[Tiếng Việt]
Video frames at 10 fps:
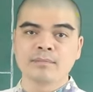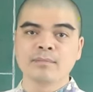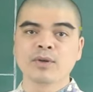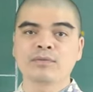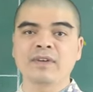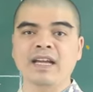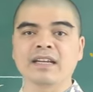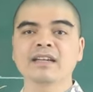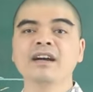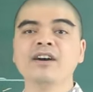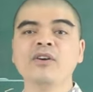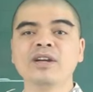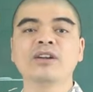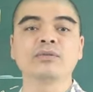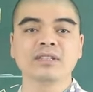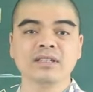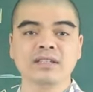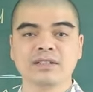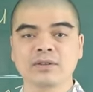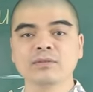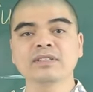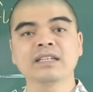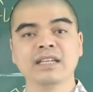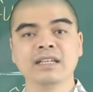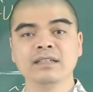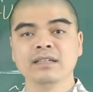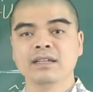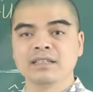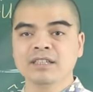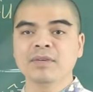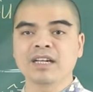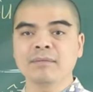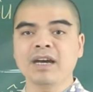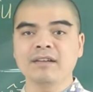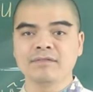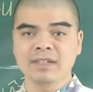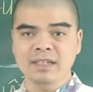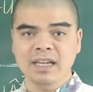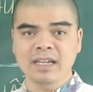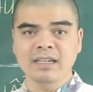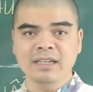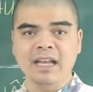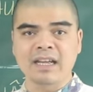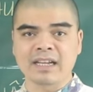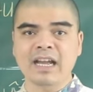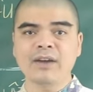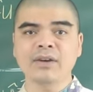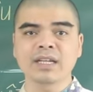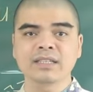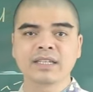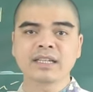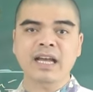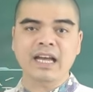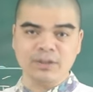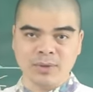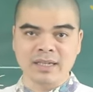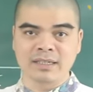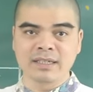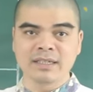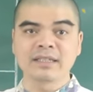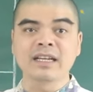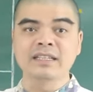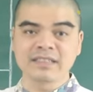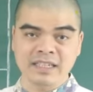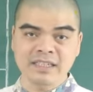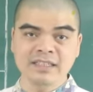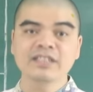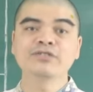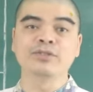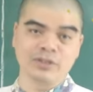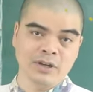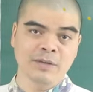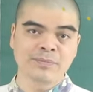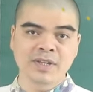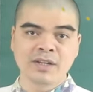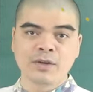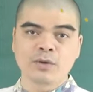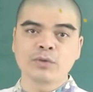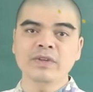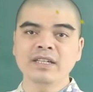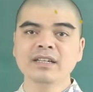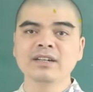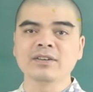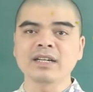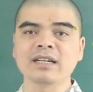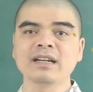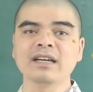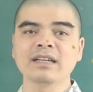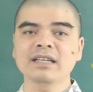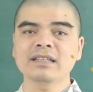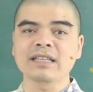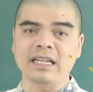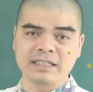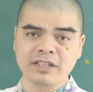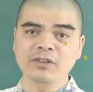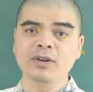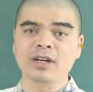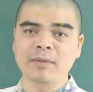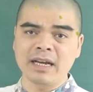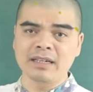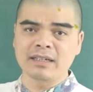Một vài cái cơ hội đầu tư nó cũng sẽ đến, nhưng mà các bạn vẫn nên đề cao cái tính an toàn để tránh những cái rủi ro. Quý vị đừng có đặt lợi ích tài chính của các bạn